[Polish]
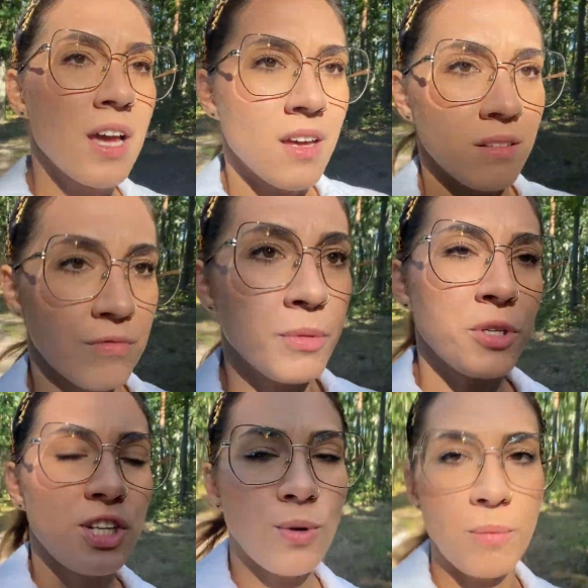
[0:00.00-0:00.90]
e,
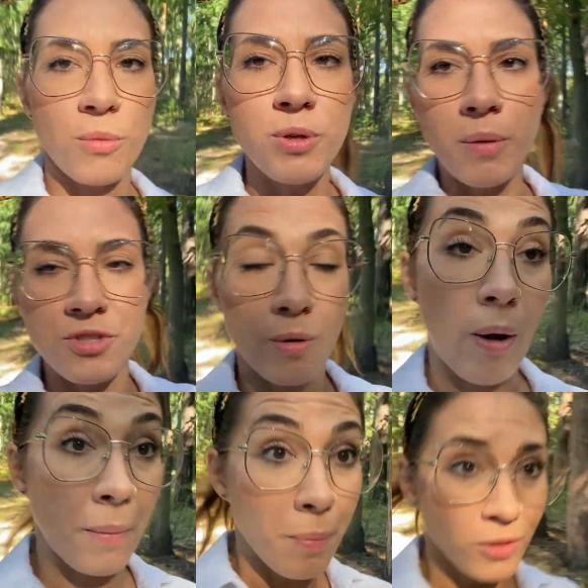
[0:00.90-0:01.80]
wymyśliłam, robiłam, działałam,
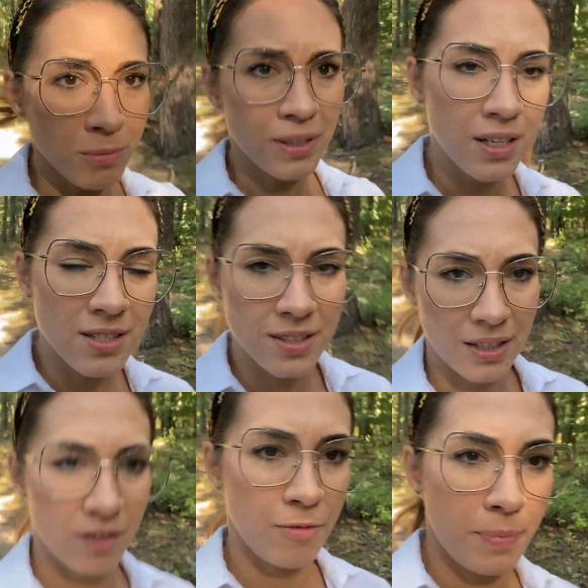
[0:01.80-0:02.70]
a potem nagle
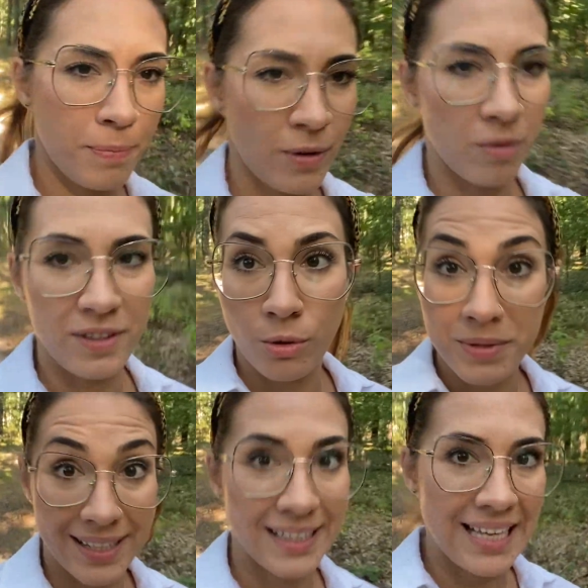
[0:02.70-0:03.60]
wpadłam w taką
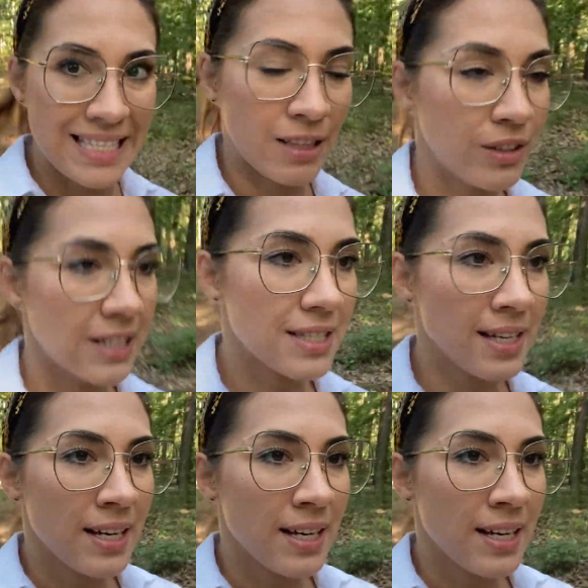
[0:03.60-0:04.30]
stagnację. No i teraz